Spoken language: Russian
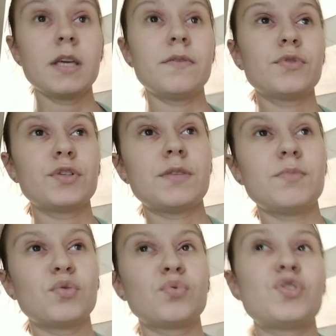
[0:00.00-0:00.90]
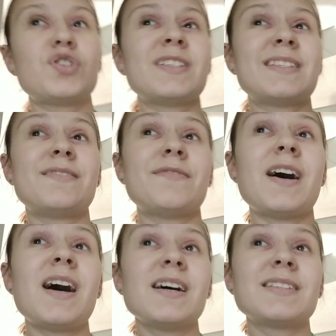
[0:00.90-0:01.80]
его где-то минут через
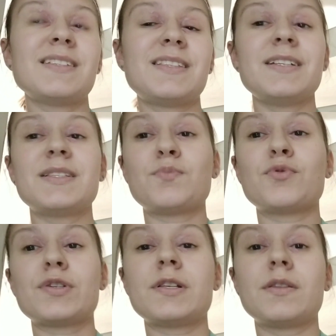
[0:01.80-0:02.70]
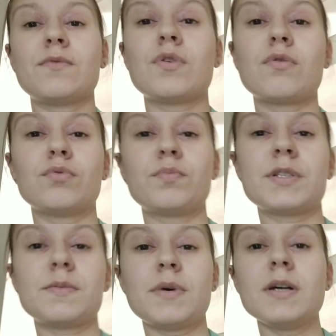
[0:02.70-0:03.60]
20-30 после того, как он
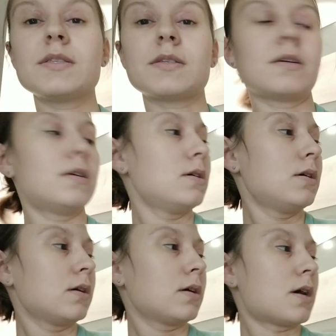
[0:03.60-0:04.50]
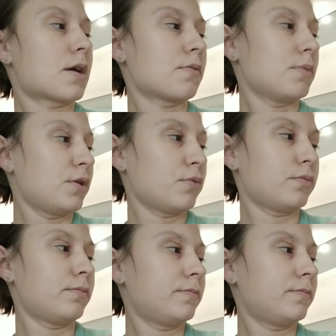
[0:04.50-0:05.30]
просыпается, кормлю